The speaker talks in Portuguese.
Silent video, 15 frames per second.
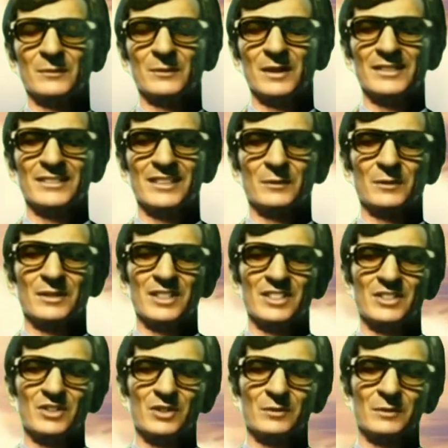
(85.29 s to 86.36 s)
mas sim o
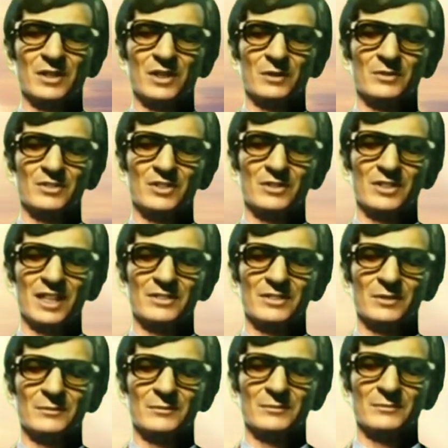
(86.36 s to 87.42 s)
início de uma nova jornada.